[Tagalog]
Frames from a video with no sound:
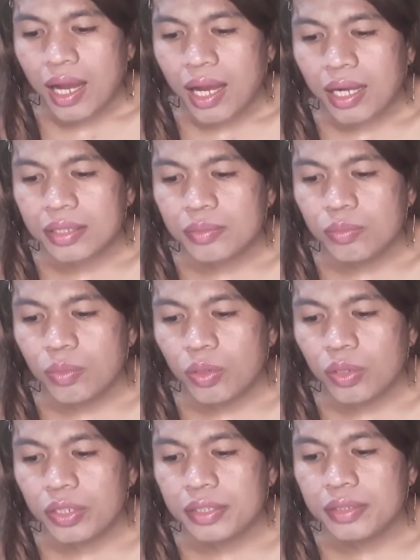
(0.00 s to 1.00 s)

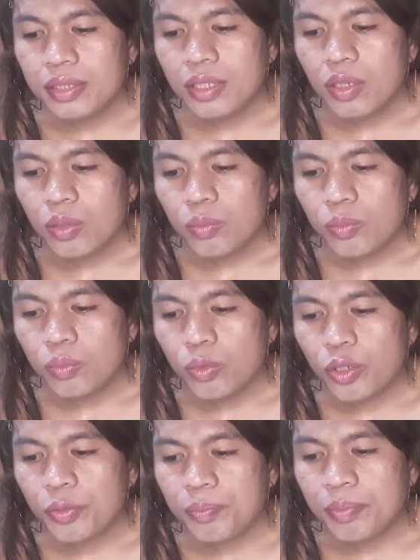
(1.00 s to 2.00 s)
heartburn,
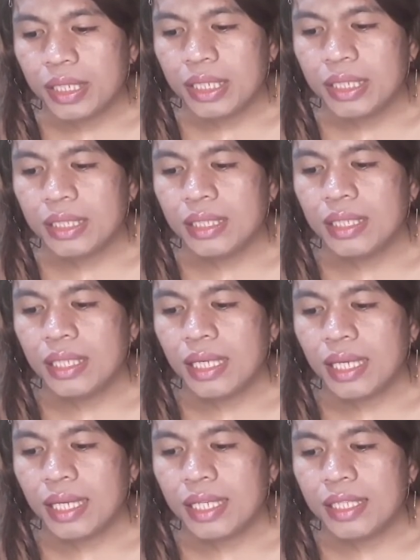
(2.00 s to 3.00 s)
burpin,
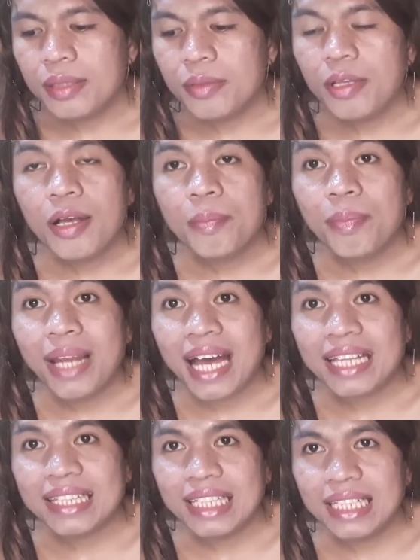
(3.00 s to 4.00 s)
and
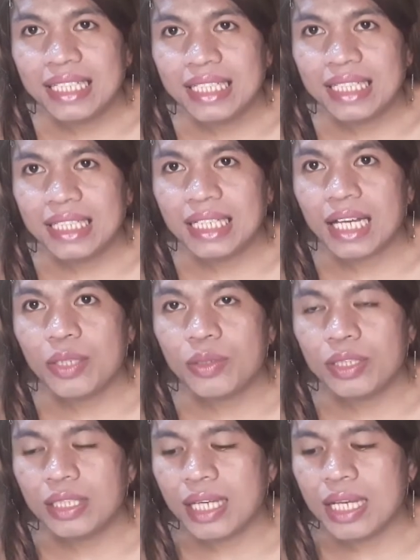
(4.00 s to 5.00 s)
blotting.
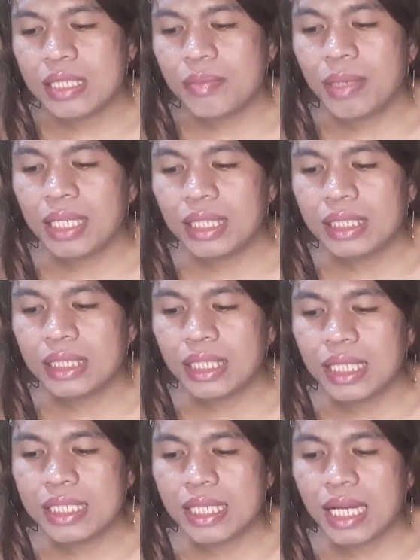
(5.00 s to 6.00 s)
Ayun guys, maganda siya
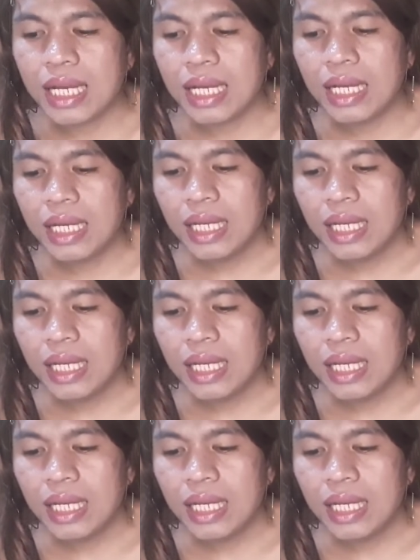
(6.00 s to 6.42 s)
guys sa ah,